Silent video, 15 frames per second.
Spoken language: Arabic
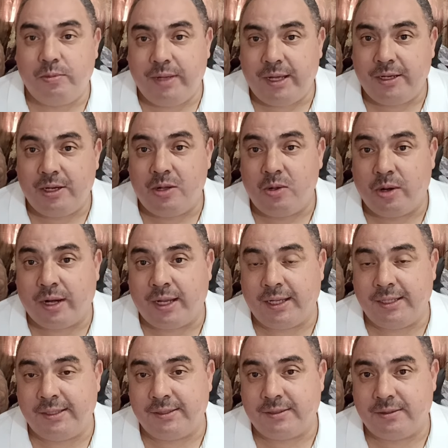بانه
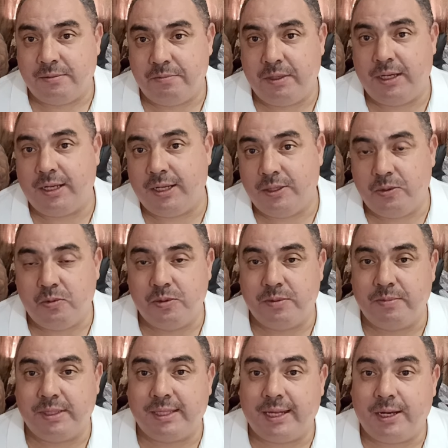الرئيس ملي كيدوز
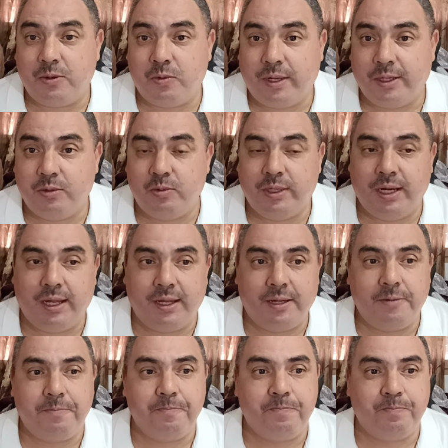مثلا واحد
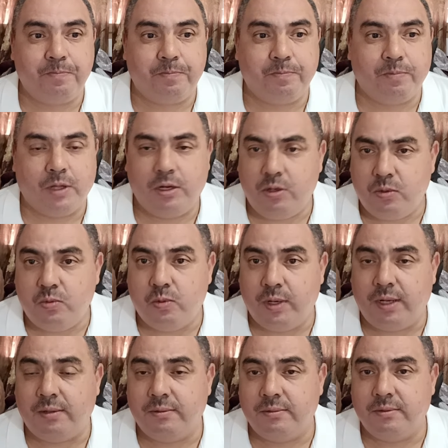الولايه
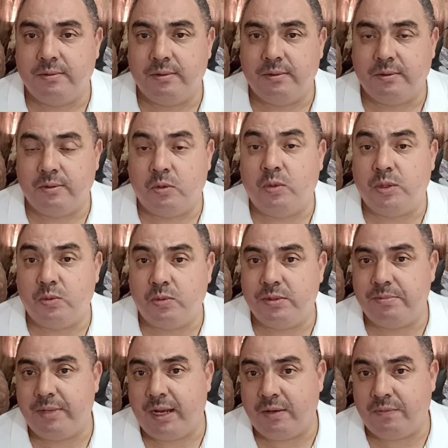الاولى هو دوز
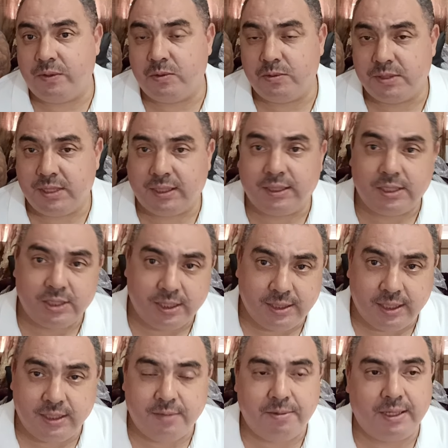من 2019 حتى
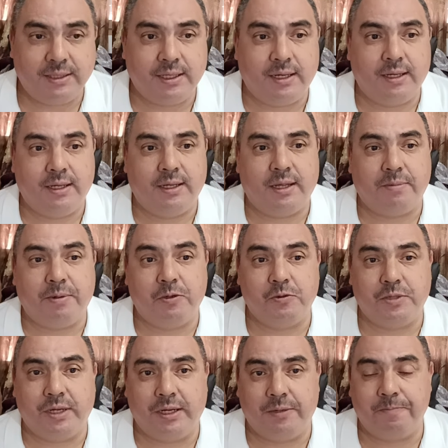دابا حتى
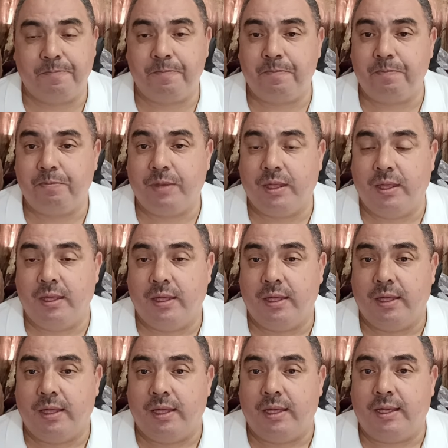24
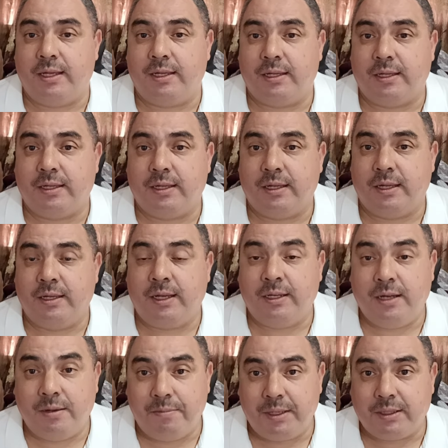آه،
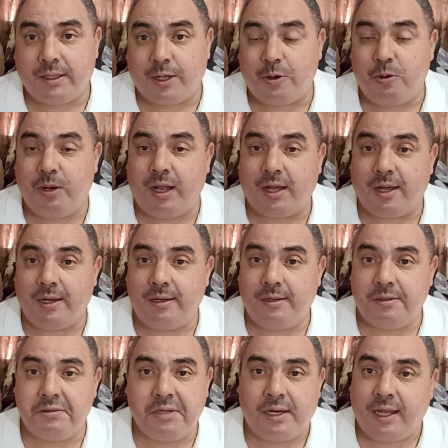يعني المنطق والعقل
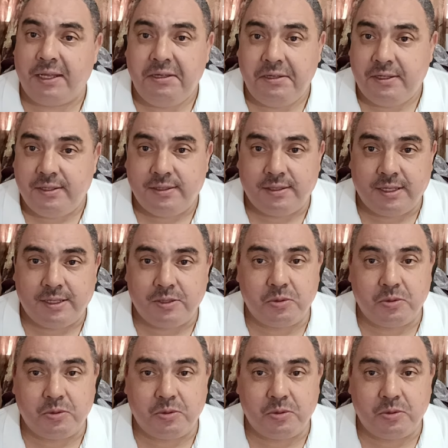ديال اي انسان